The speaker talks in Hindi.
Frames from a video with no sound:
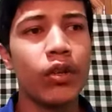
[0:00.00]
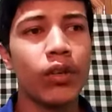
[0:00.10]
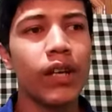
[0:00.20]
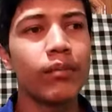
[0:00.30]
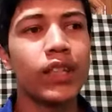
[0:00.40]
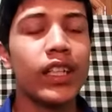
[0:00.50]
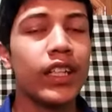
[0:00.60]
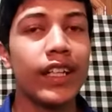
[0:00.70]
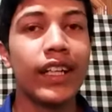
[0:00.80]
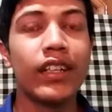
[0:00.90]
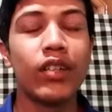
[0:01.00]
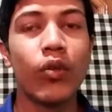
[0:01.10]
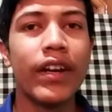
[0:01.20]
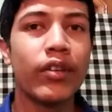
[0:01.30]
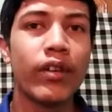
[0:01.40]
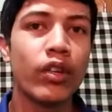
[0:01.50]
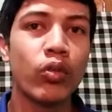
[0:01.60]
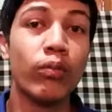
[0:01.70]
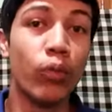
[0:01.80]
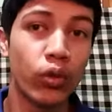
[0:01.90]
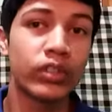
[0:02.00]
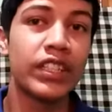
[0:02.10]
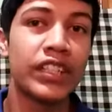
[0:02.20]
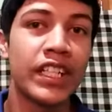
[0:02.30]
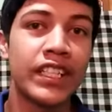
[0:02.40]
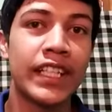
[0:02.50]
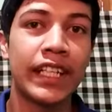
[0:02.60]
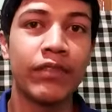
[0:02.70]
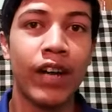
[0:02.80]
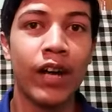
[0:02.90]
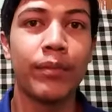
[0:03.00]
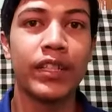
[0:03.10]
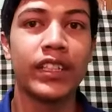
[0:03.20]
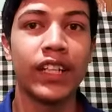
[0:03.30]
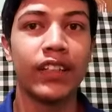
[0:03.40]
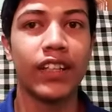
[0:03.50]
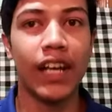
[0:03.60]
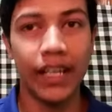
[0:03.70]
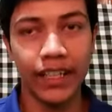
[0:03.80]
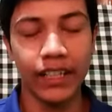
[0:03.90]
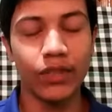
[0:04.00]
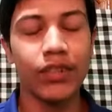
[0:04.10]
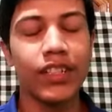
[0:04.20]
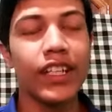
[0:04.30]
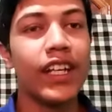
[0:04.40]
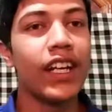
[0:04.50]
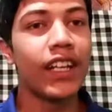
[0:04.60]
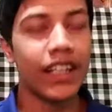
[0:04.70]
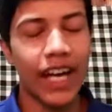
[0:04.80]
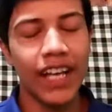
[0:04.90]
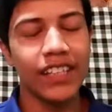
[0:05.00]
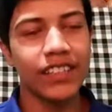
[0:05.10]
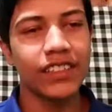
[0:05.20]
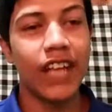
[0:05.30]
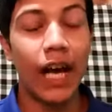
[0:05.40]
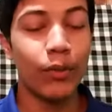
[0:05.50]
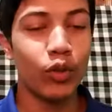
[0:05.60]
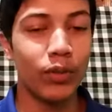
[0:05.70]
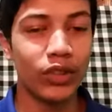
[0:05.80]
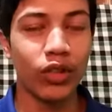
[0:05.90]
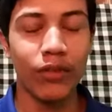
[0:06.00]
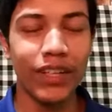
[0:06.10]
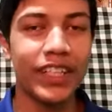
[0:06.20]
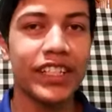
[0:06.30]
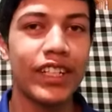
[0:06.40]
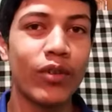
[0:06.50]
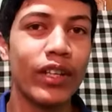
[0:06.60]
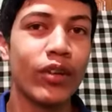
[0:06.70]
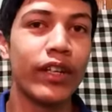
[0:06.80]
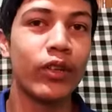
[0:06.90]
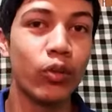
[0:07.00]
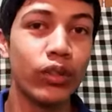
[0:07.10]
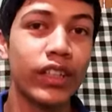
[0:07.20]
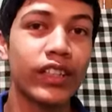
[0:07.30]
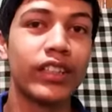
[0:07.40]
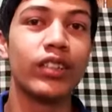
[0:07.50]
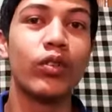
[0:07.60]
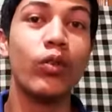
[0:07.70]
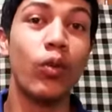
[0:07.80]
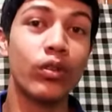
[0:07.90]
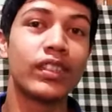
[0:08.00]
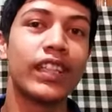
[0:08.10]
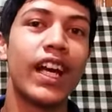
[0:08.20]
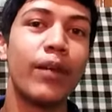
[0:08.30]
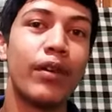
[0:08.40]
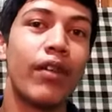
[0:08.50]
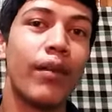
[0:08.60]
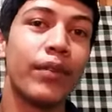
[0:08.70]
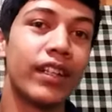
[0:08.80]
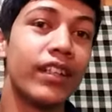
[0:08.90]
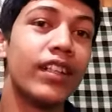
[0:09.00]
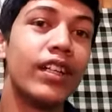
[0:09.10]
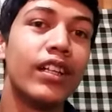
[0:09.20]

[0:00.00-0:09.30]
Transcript: ही होगा लेकिन 2022 मोस्टली चांसेस है कि वहाँ पर ज़्यादातर आएगा तो गाइस आप लोग बस थोड़ा वेट कीजिए 2022 तक तो हो सकता है हमें वहाँ पर